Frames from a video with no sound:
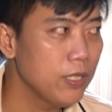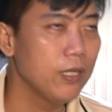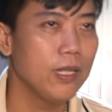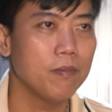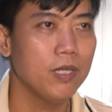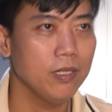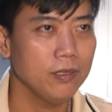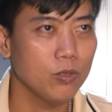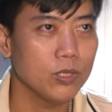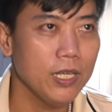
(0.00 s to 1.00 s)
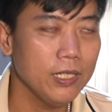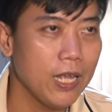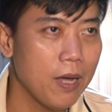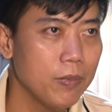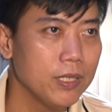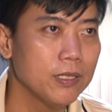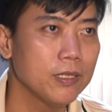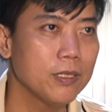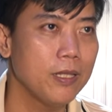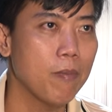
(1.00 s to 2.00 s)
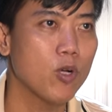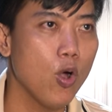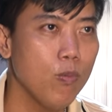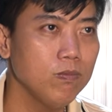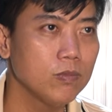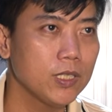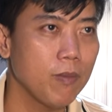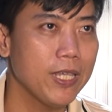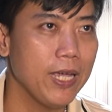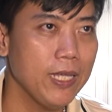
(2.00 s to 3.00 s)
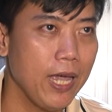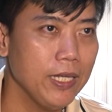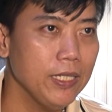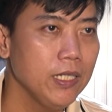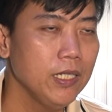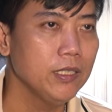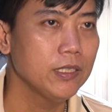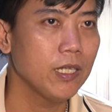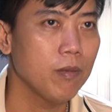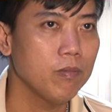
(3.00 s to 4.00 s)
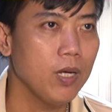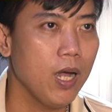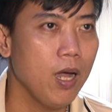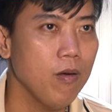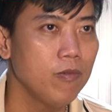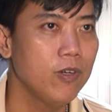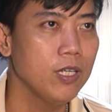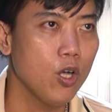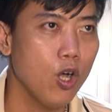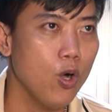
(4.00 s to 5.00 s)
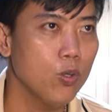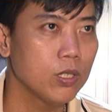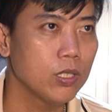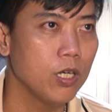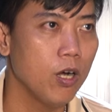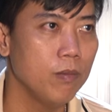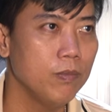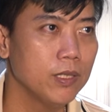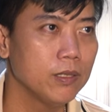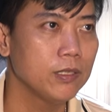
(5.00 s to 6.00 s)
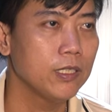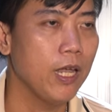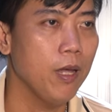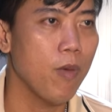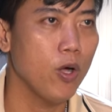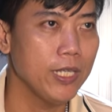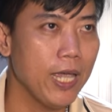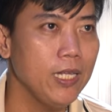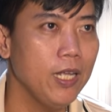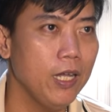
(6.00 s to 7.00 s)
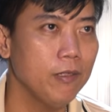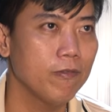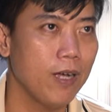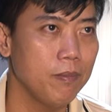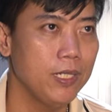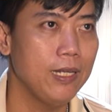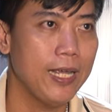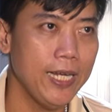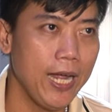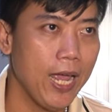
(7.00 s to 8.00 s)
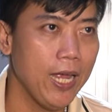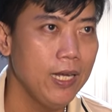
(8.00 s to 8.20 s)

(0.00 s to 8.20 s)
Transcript: trình làm lân đầu tiên là mình làm khung xong dán giấy xong à, phơi khô rồi mình sẽ bồi giấy lên và mình lấy ra